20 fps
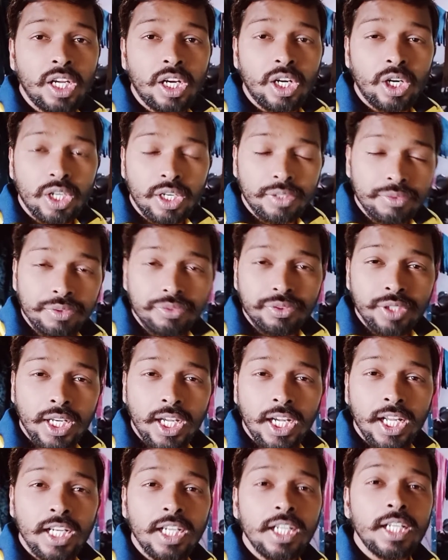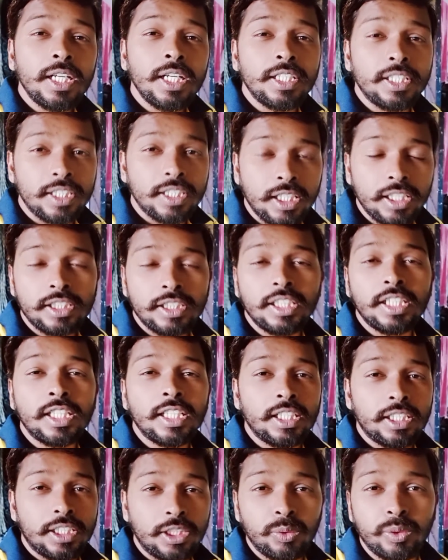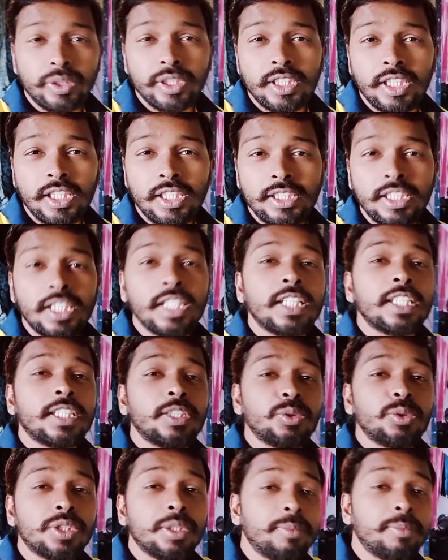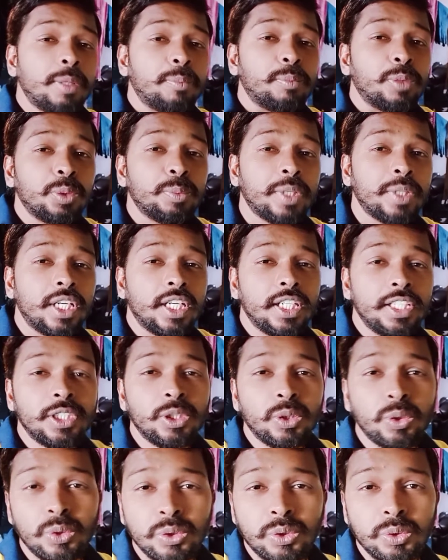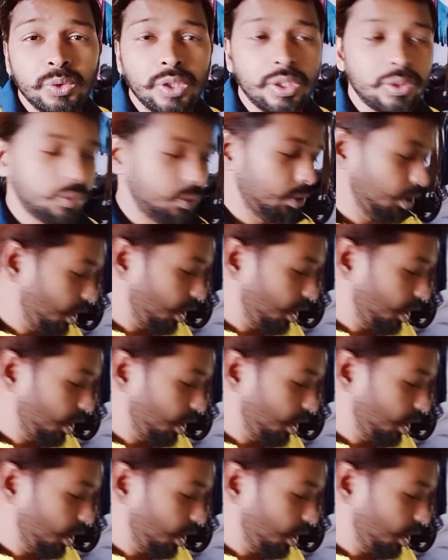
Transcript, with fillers: और अभी फ़िलहाल निकलते हैं ड्यूटी के लिए क्योंकि मैं प्रॉपर रेडी हो चुका हूँ